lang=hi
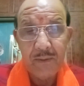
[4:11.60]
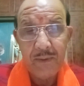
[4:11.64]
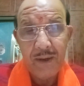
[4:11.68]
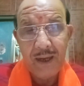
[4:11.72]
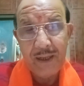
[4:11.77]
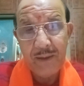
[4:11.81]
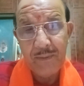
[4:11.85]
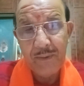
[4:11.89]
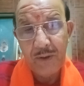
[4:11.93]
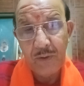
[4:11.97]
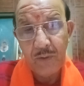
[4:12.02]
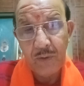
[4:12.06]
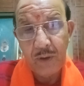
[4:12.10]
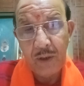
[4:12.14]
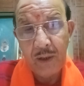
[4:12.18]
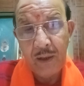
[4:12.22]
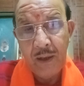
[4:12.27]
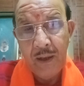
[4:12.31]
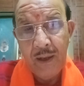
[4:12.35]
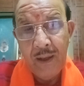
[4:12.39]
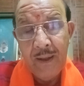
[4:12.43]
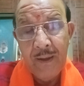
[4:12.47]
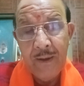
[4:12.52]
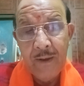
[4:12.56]
के बारे में कुछ
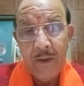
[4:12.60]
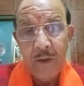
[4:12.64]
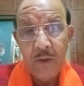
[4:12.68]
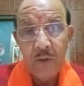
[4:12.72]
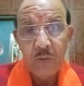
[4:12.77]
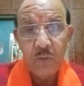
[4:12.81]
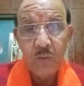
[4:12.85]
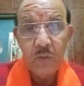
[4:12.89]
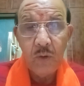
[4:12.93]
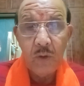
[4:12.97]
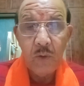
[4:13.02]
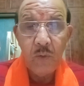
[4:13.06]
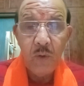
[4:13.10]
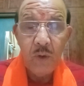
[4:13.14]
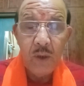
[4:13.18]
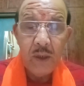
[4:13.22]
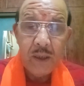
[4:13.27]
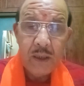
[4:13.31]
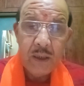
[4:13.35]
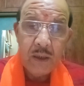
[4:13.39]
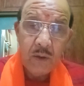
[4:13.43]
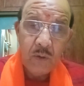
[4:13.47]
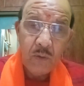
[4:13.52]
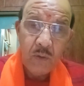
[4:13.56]
तो
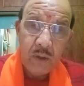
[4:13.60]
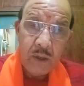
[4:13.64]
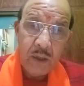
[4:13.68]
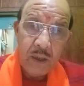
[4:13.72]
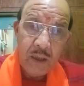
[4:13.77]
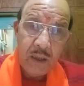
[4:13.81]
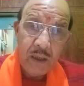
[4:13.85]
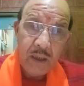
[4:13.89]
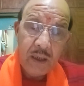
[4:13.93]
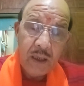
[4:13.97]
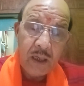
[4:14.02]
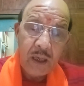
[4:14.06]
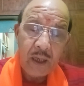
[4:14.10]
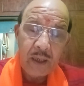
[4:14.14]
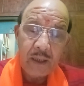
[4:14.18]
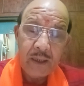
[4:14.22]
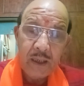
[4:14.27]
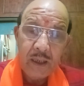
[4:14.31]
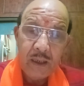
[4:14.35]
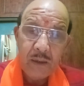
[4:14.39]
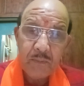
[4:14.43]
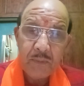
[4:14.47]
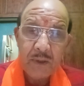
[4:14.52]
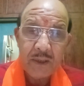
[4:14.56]
कोई ना कोई हर
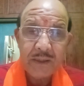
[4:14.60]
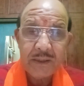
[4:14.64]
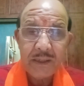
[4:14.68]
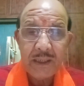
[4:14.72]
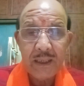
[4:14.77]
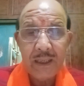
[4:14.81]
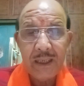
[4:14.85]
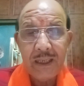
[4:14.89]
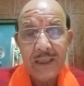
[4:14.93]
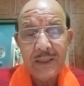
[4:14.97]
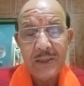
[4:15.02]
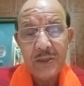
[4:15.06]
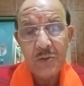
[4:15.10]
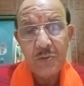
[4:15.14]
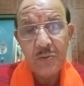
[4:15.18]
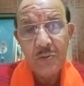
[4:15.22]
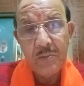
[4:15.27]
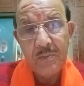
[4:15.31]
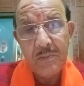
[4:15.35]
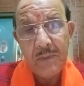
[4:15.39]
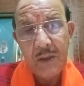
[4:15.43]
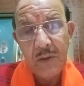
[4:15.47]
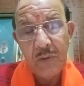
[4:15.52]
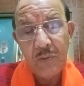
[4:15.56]
एक बच्चे के
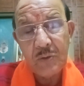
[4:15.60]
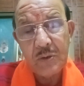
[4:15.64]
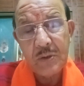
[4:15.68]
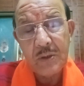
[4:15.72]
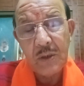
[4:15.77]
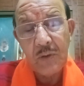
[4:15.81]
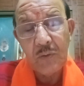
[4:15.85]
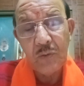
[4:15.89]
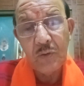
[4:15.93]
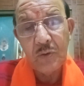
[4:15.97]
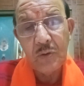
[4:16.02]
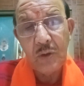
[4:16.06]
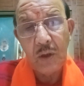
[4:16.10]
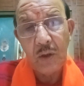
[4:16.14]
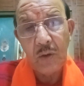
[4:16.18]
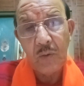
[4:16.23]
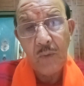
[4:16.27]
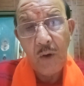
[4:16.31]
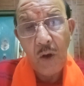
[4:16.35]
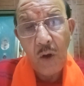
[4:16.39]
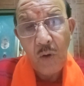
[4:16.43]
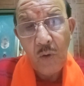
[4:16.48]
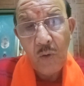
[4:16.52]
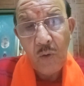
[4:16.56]
जीवन में कुछ ना कुछ
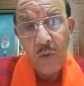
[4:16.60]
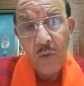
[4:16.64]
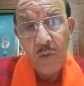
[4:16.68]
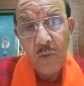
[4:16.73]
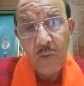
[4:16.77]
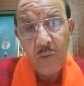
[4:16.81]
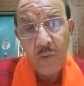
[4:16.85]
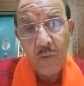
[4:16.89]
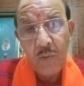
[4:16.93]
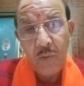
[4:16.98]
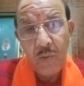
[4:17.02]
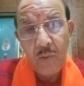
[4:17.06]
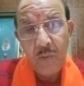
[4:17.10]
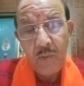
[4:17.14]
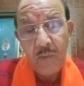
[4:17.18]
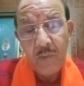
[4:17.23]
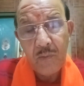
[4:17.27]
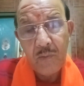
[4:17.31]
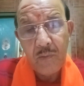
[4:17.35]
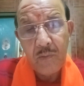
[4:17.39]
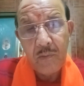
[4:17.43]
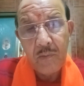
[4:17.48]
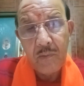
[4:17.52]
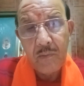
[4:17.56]
अनुभव
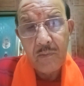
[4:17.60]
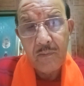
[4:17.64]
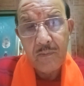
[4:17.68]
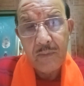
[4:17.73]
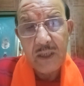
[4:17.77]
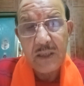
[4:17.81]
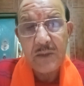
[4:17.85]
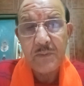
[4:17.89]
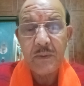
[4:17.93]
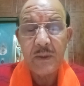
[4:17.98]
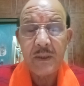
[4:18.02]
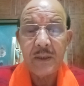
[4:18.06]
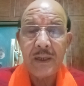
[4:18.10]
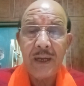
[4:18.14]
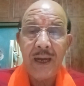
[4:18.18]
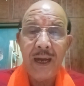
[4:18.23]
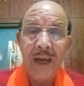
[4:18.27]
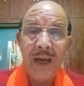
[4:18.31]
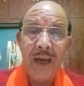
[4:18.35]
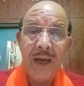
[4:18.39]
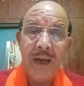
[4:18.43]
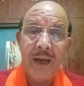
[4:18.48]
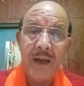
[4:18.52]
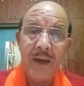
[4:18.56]
बचपन
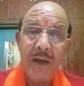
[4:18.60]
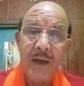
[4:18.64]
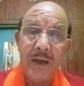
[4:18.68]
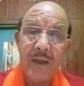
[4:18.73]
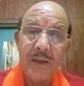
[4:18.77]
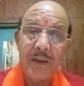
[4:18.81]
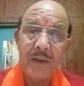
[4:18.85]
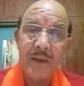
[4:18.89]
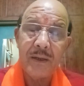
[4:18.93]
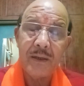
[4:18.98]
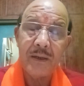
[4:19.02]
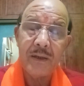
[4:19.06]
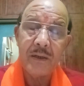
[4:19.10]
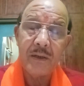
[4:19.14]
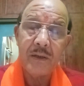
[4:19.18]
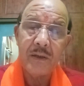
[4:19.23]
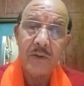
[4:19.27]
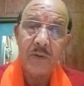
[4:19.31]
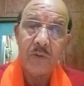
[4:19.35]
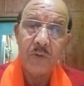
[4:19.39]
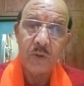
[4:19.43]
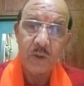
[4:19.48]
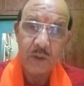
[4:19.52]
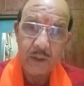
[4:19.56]
का
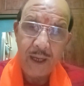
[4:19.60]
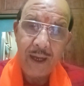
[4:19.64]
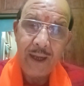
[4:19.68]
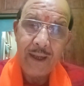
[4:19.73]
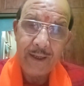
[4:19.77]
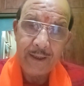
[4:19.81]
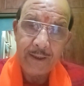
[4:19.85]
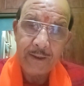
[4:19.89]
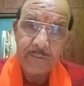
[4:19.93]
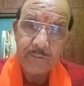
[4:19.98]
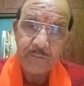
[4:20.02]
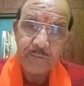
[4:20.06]
होता है